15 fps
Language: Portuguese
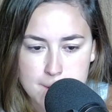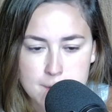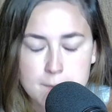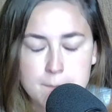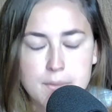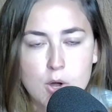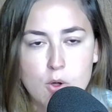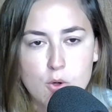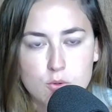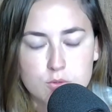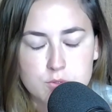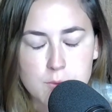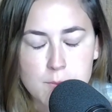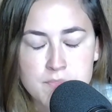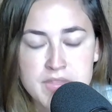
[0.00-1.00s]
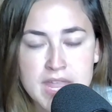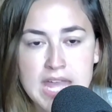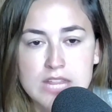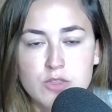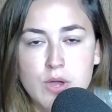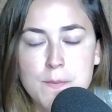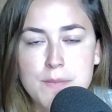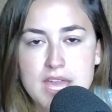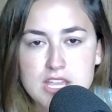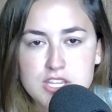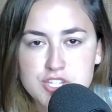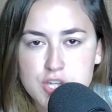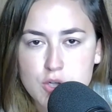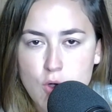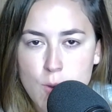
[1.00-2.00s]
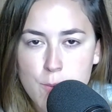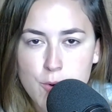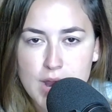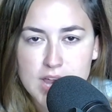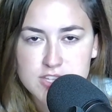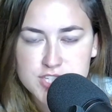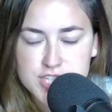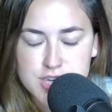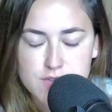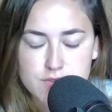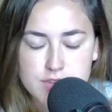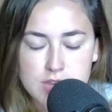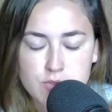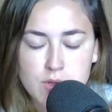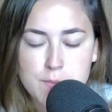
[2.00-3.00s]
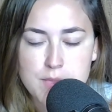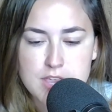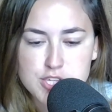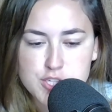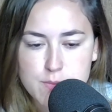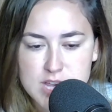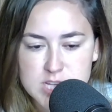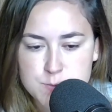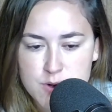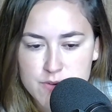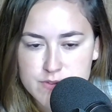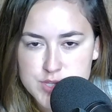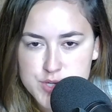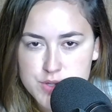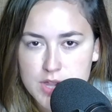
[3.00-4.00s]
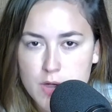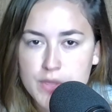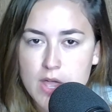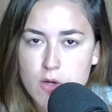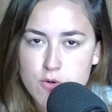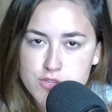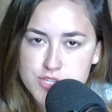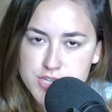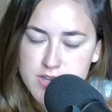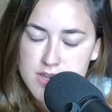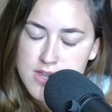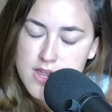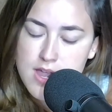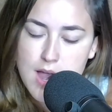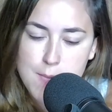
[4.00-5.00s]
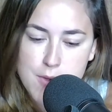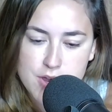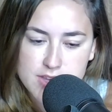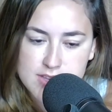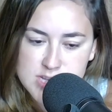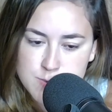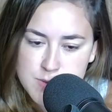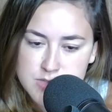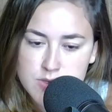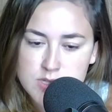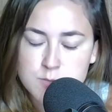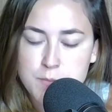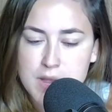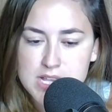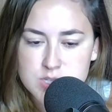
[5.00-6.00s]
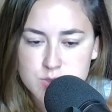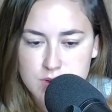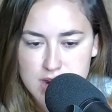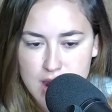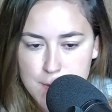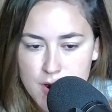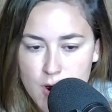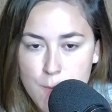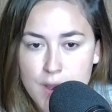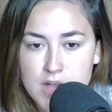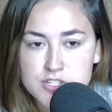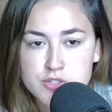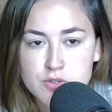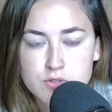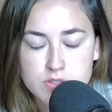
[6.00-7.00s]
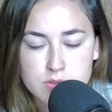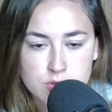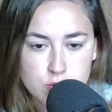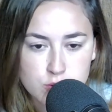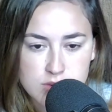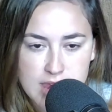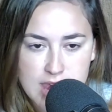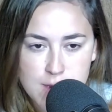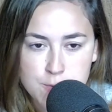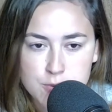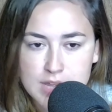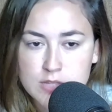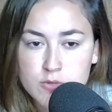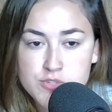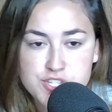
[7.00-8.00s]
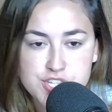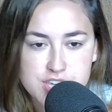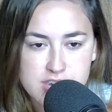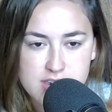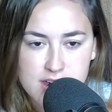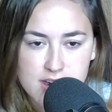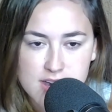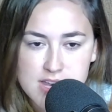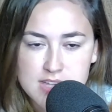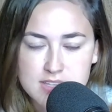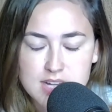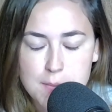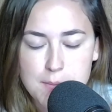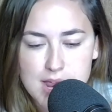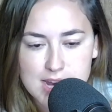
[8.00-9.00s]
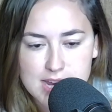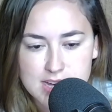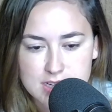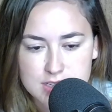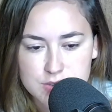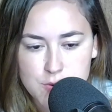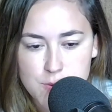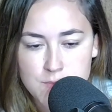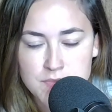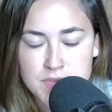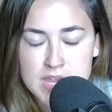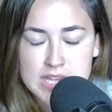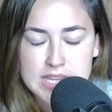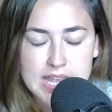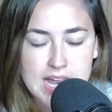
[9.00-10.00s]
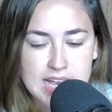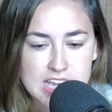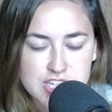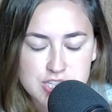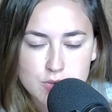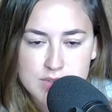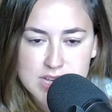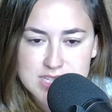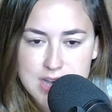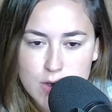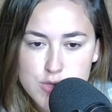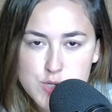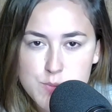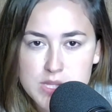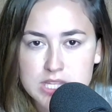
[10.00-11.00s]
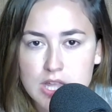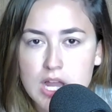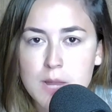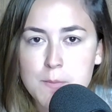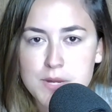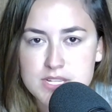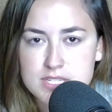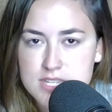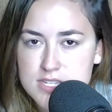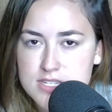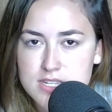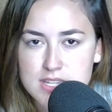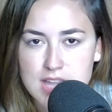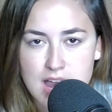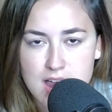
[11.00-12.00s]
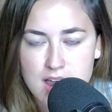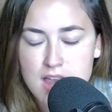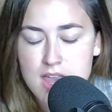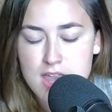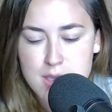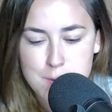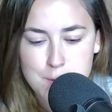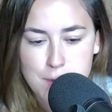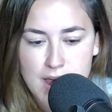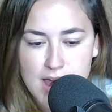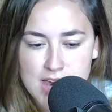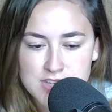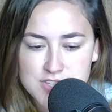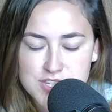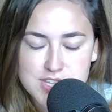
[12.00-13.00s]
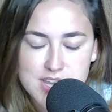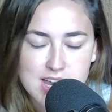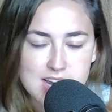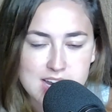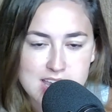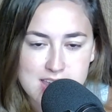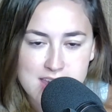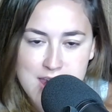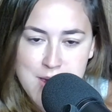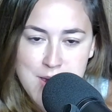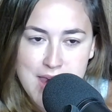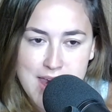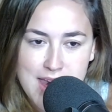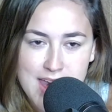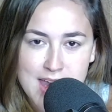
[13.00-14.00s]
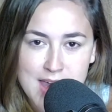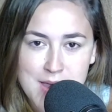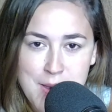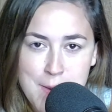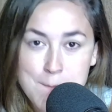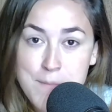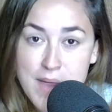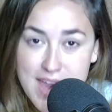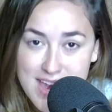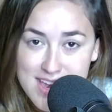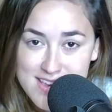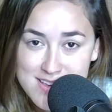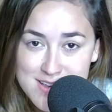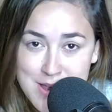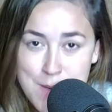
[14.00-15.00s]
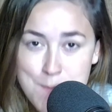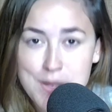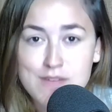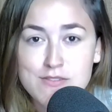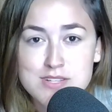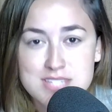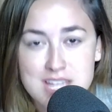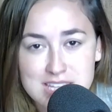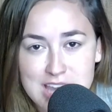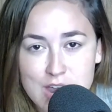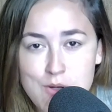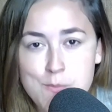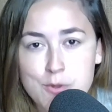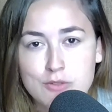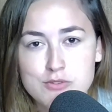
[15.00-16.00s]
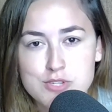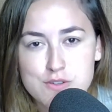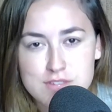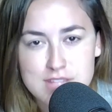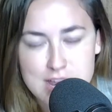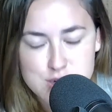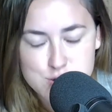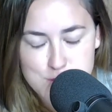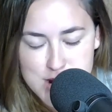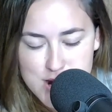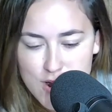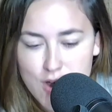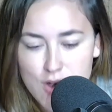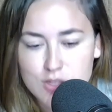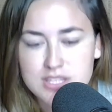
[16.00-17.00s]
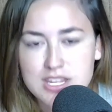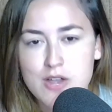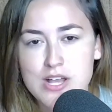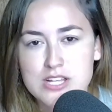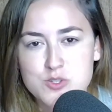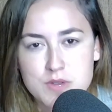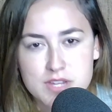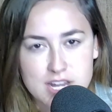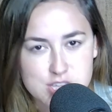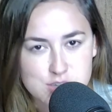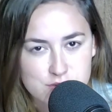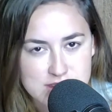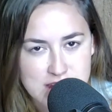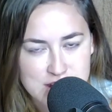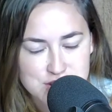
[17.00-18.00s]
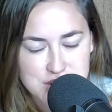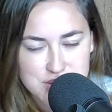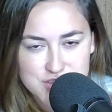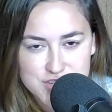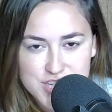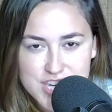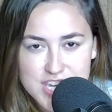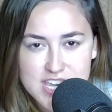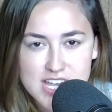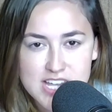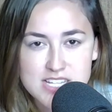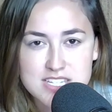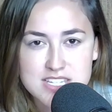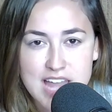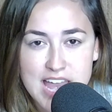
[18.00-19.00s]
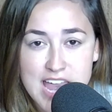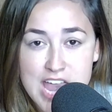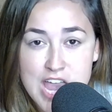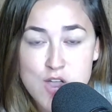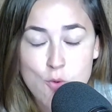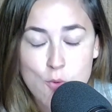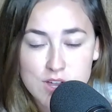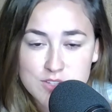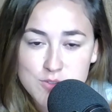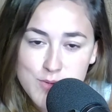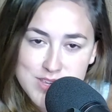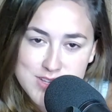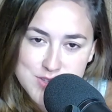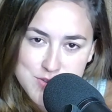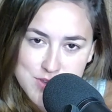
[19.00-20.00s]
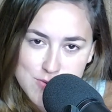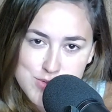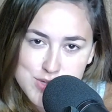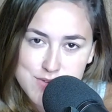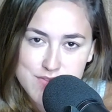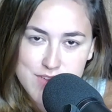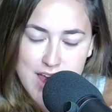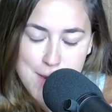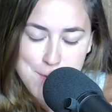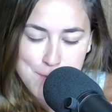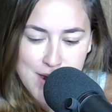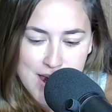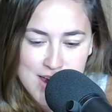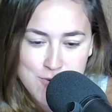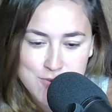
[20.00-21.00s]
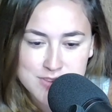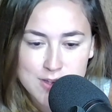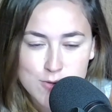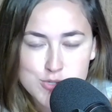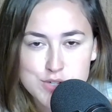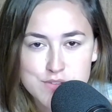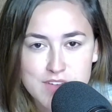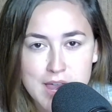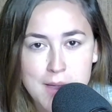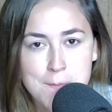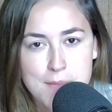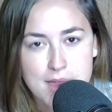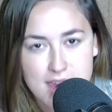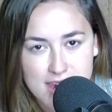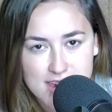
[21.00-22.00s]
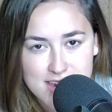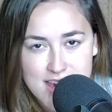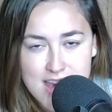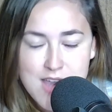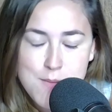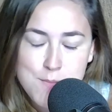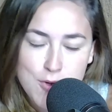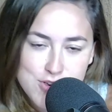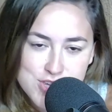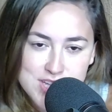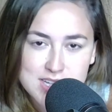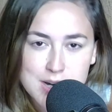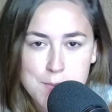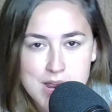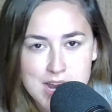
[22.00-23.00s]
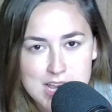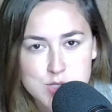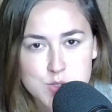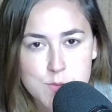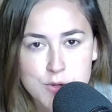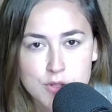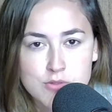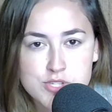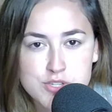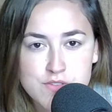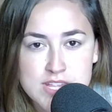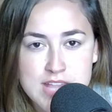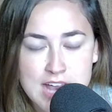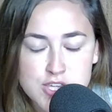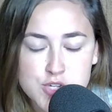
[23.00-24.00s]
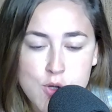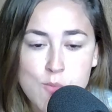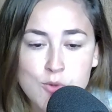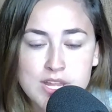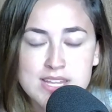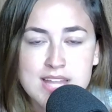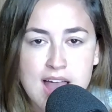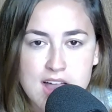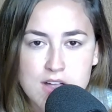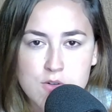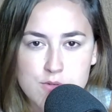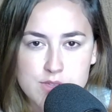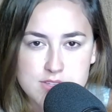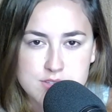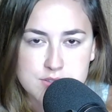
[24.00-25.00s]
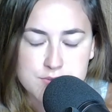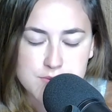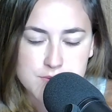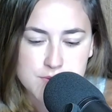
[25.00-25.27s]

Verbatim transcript: Pronto. No ambiente corporativo, né, no ambiente mais profissional, que é onde a maioria das pessoas passam ali a maior parte do, do tempo, né, do dia, trabalhando. Né? A questão da saúde mental, ela precisa estar, tá, em parte, né, ali, é, bem para você ter uma produtividade melhor, ter a sua criatividade em dias, né? Quando isso não tiver a pá, quando não tiver bem, pode atrapalhar a sua produtividade. Como lidar com isso?